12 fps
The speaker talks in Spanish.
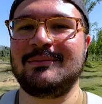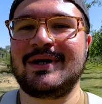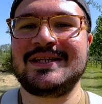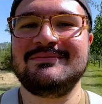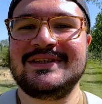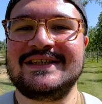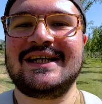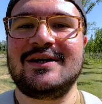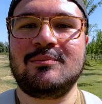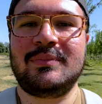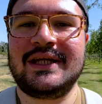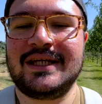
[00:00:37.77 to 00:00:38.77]
Martín va a estar
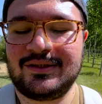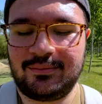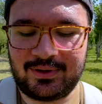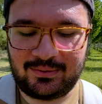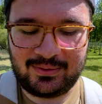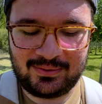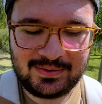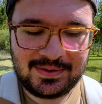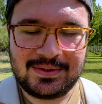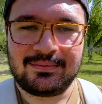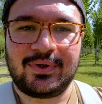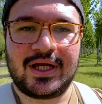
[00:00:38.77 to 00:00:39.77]
acompañando, pero bueno,
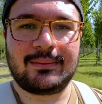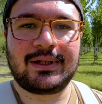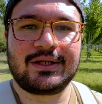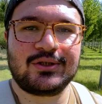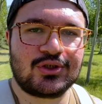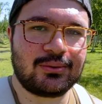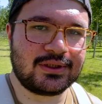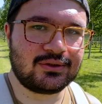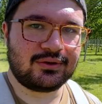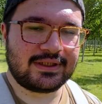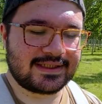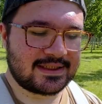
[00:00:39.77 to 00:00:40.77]
voy a hablar yo sobre
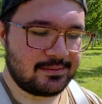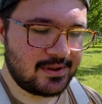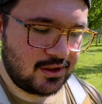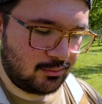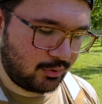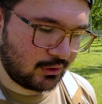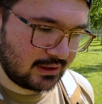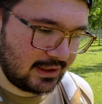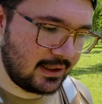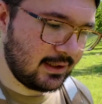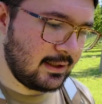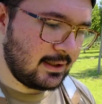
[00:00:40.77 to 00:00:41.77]
todo en este vídeo,
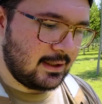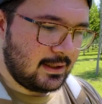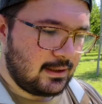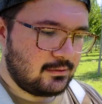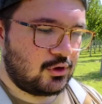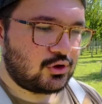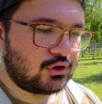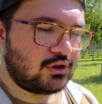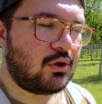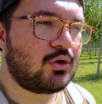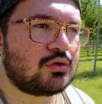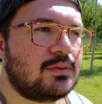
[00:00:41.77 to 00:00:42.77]
porque nosotros
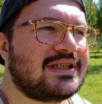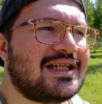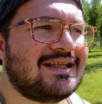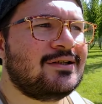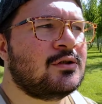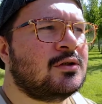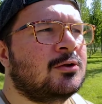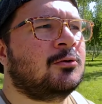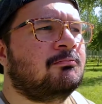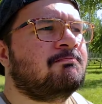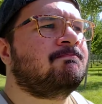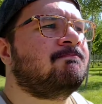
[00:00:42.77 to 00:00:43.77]
llevamos
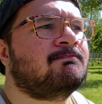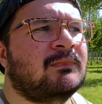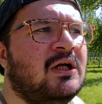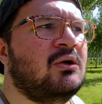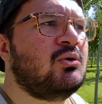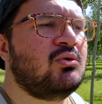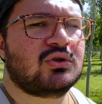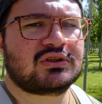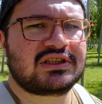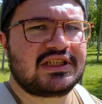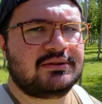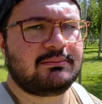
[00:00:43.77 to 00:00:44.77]
pescando creo que unos
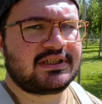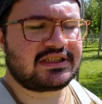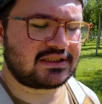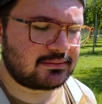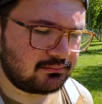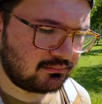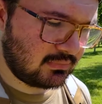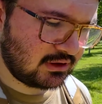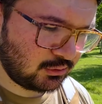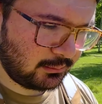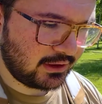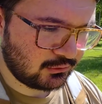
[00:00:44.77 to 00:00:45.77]
seis meses, más
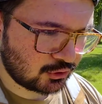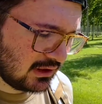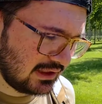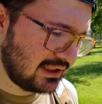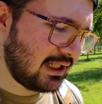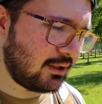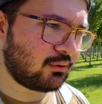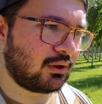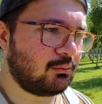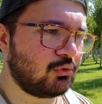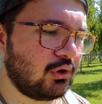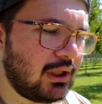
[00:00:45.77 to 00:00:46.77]
o menos. Y claro, el
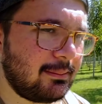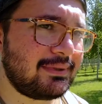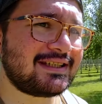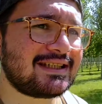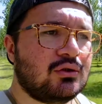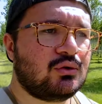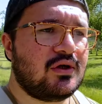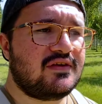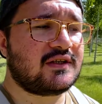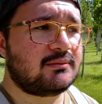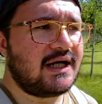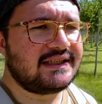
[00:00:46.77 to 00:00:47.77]
mundo de la pesca, tú
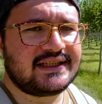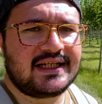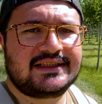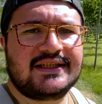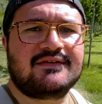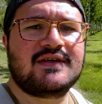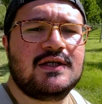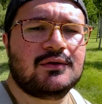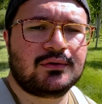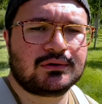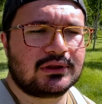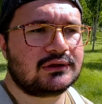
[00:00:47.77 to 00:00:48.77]
dices, va, será sencillo,
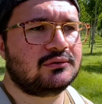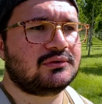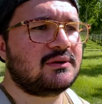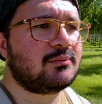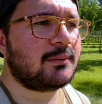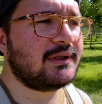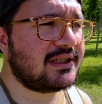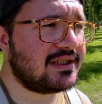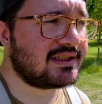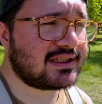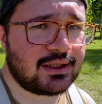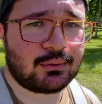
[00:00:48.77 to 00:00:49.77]
¿no? O sea, tú simplemente
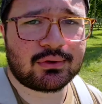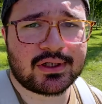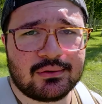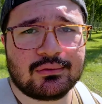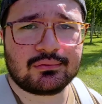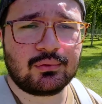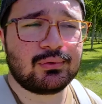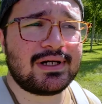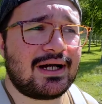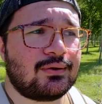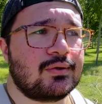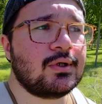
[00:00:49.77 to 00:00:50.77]
tienes que ir a un río, un
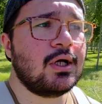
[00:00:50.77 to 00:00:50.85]
lago